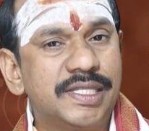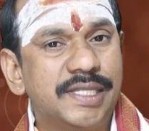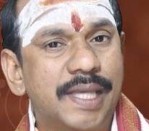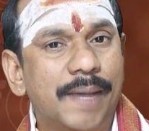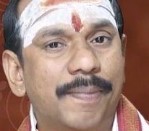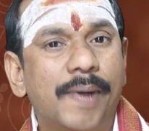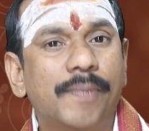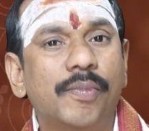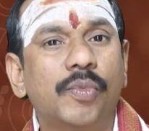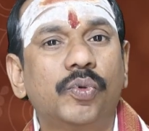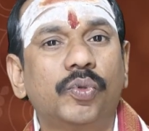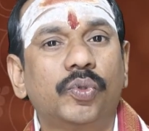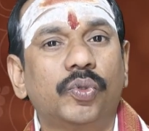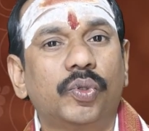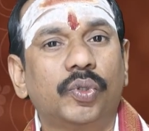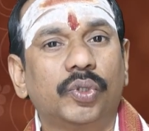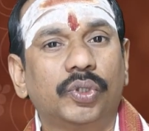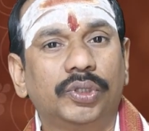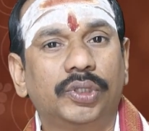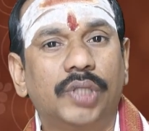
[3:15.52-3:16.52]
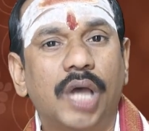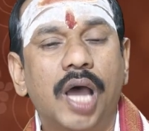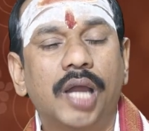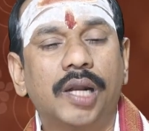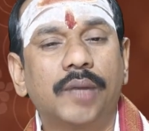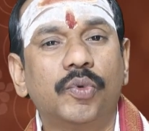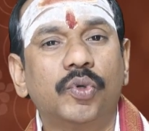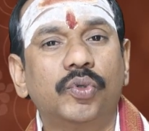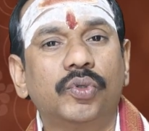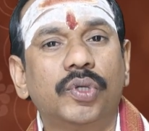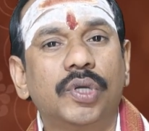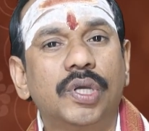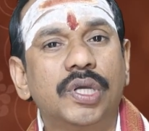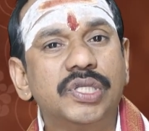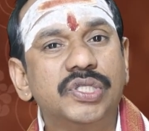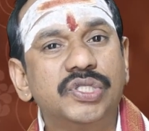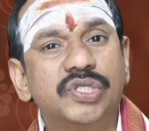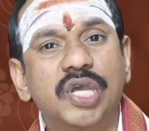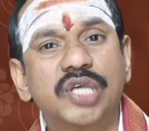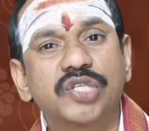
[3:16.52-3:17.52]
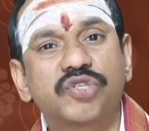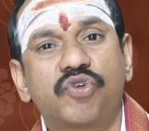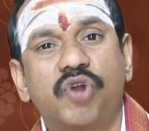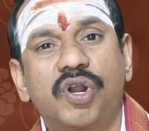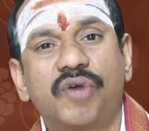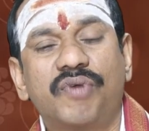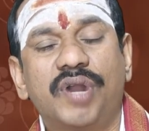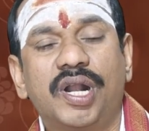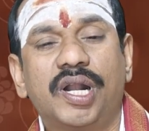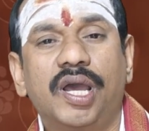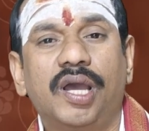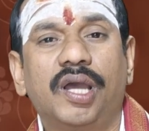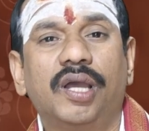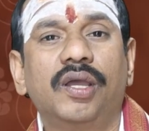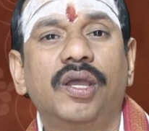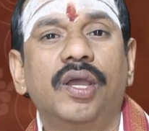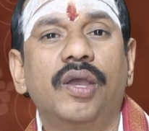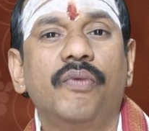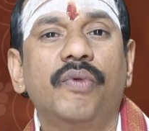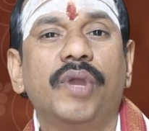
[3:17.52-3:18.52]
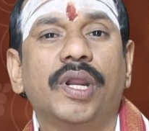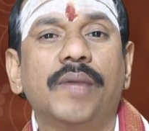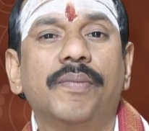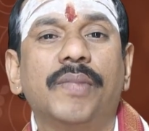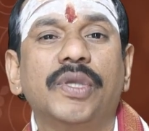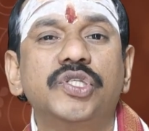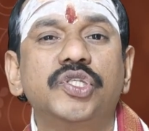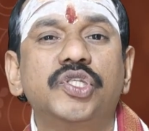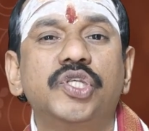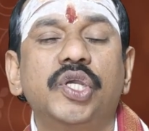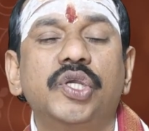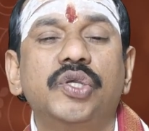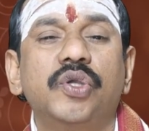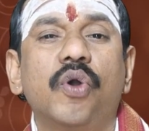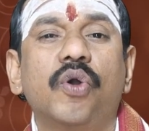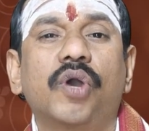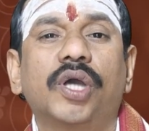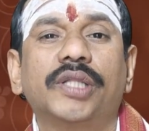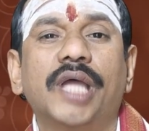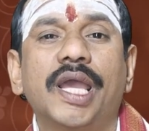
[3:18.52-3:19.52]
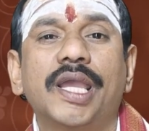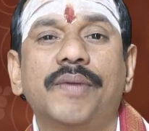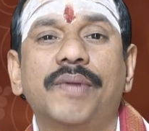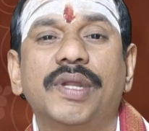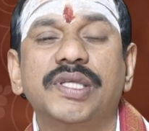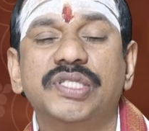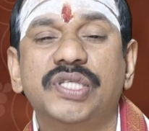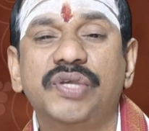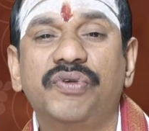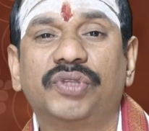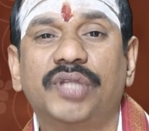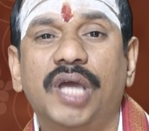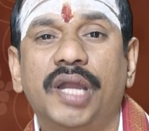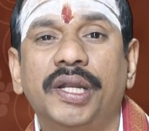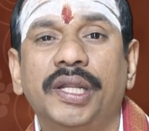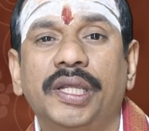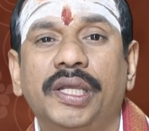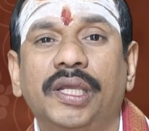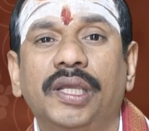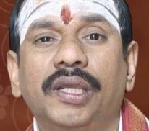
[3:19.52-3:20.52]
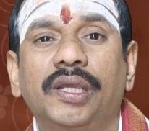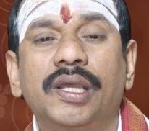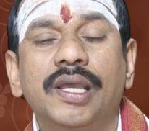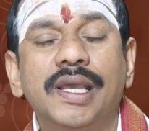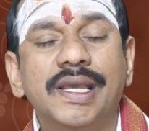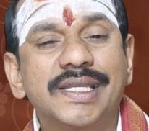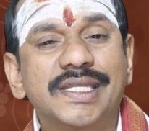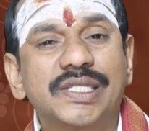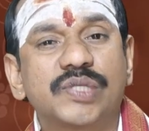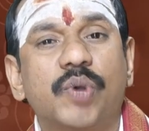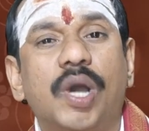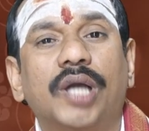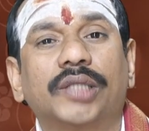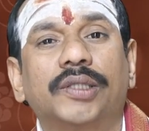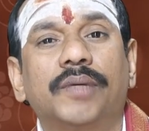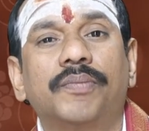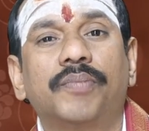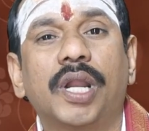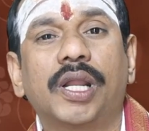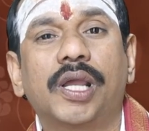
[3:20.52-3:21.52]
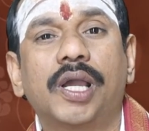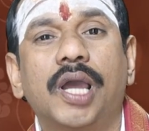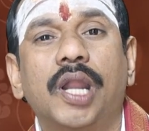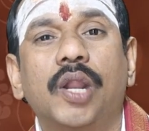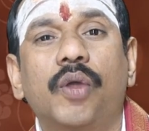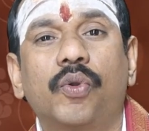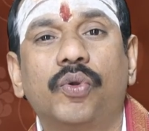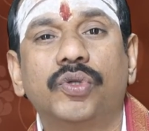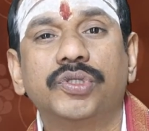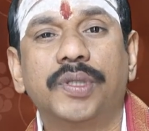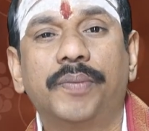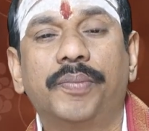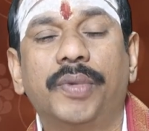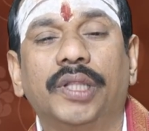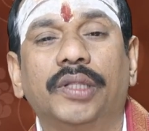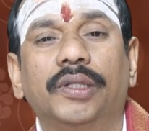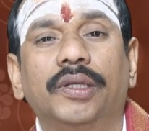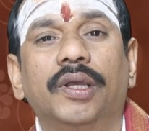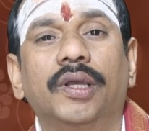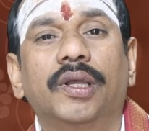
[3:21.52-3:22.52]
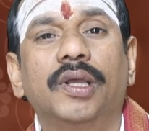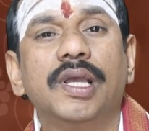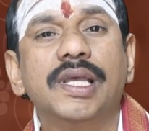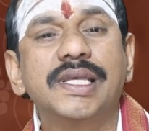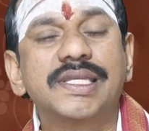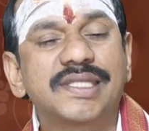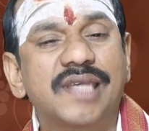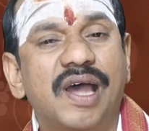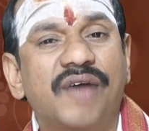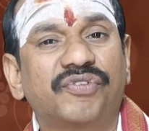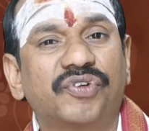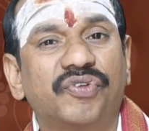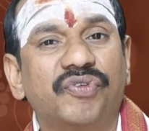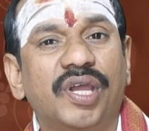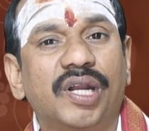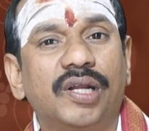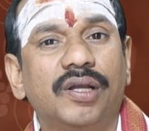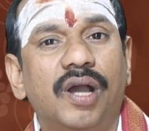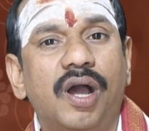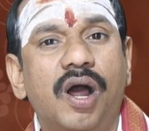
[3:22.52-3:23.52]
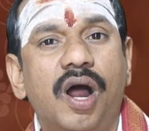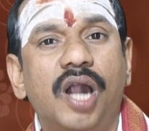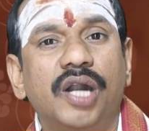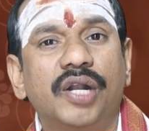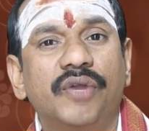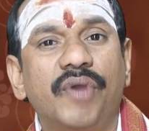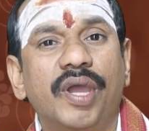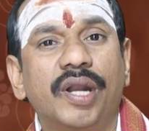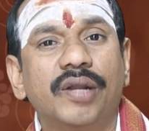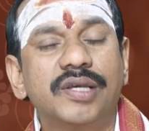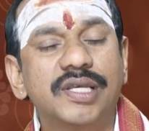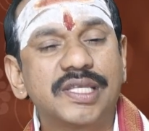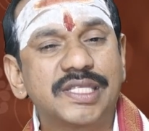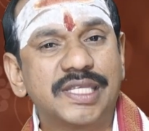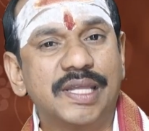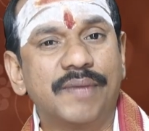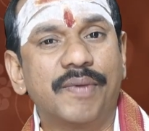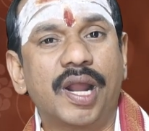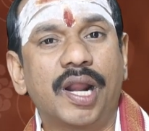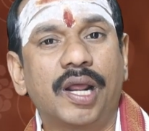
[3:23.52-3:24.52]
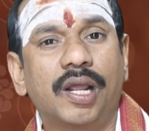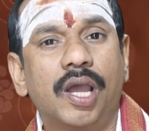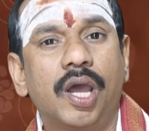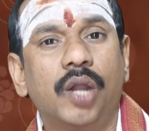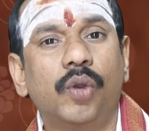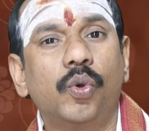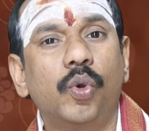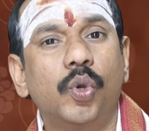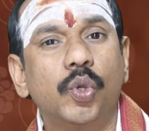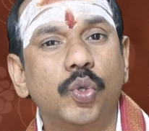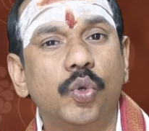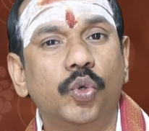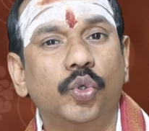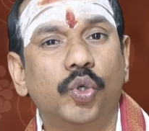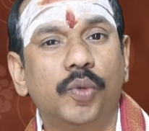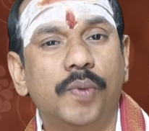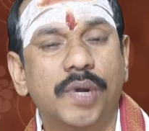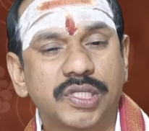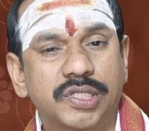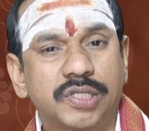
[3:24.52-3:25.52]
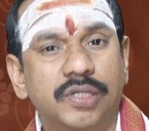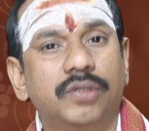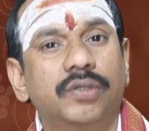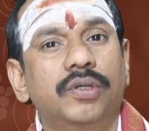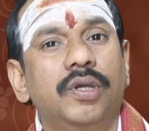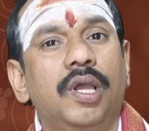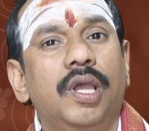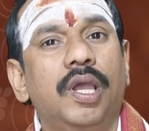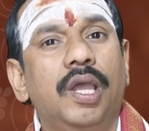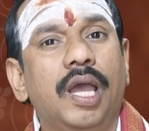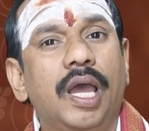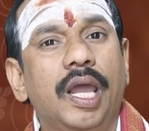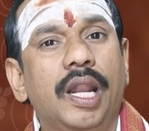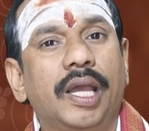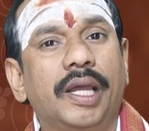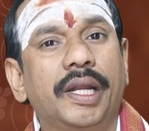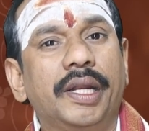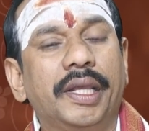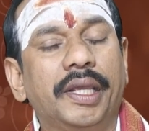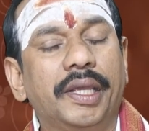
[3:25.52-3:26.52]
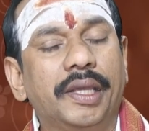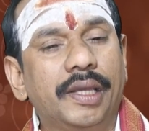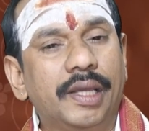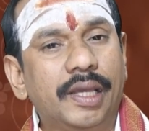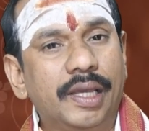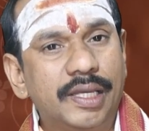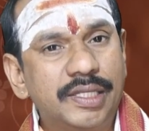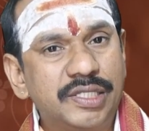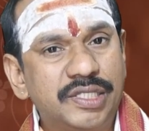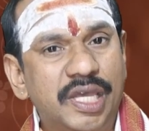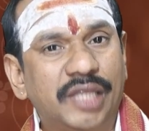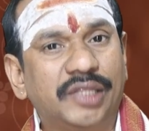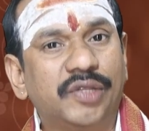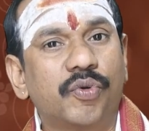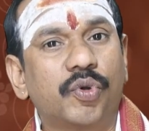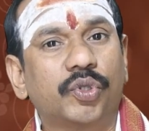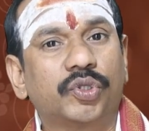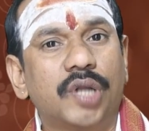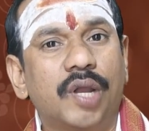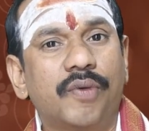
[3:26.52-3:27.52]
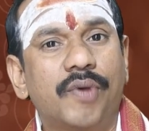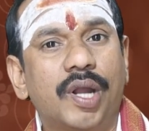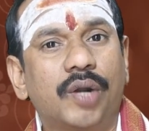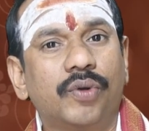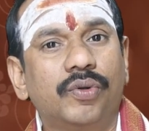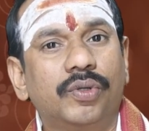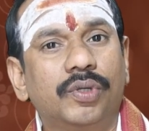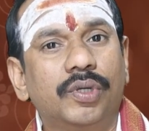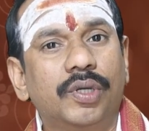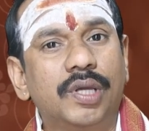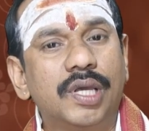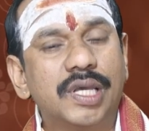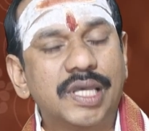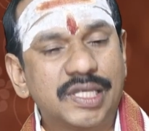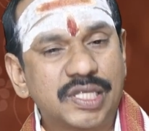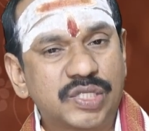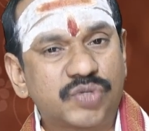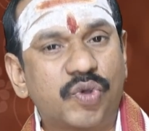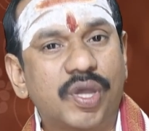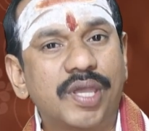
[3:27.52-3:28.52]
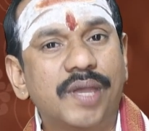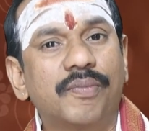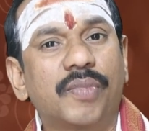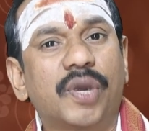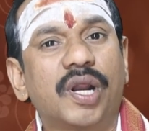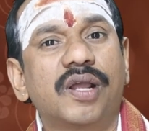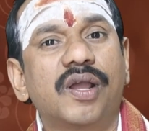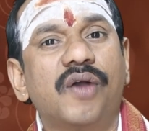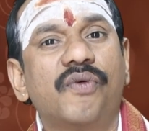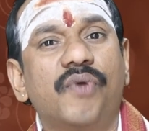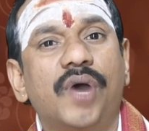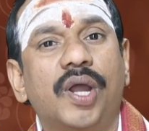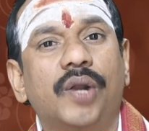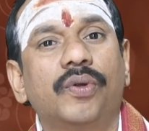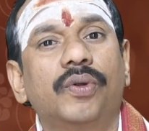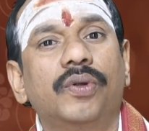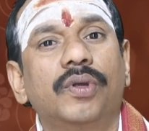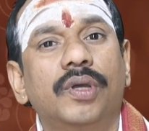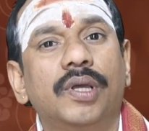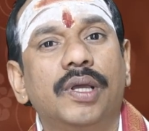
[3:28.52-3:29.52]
జపము దానము చేసుకోవడం వలన వీరికి మంచి యోగదాయకమైన జీవితాన్ని స్వాగతం పలకగలరు అని చెప్పేది సాఫ్ట్వేర్ హార్డ్వేర్ సినిమా రంగాలు యూట్యూబర్స్ అలాగనే చేతి వృత్తుల వారు స్వయం రంగం వారు